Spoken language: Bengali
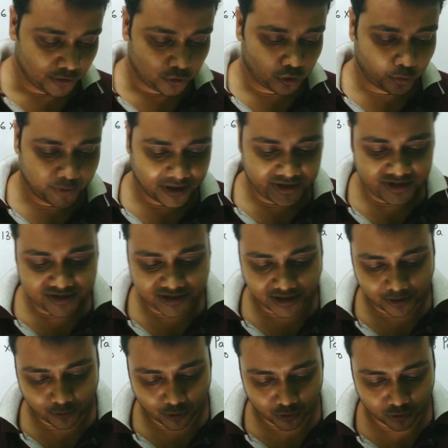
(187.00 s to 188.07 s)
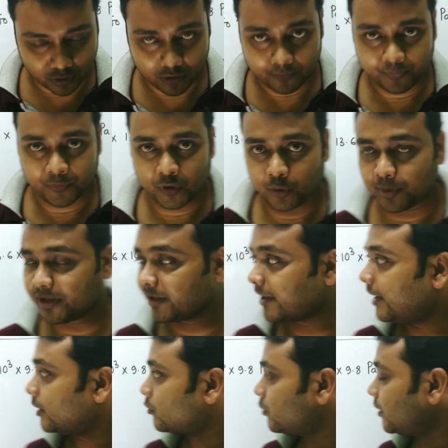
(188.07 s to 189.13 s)
তোমরা নিজেরাও করো তোমাদের
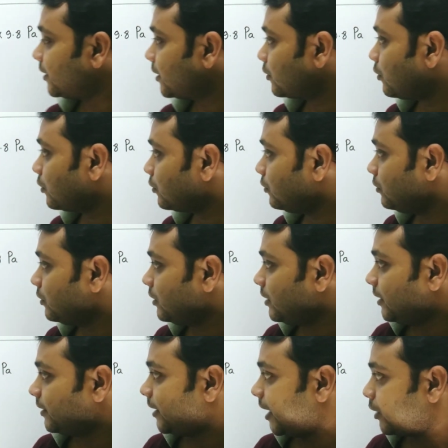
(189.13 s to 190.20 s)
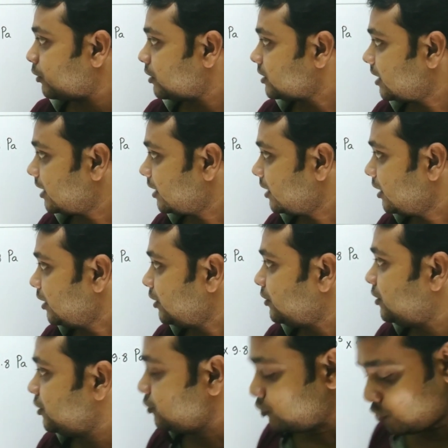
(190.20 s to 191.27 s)
ক্যালকুলেটারে করো তেরো হাজার
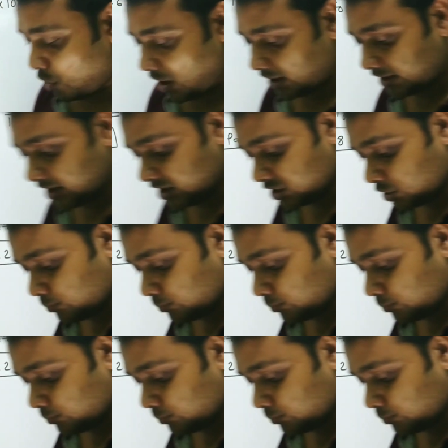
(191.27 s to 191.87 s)
তিনশো আঠাশ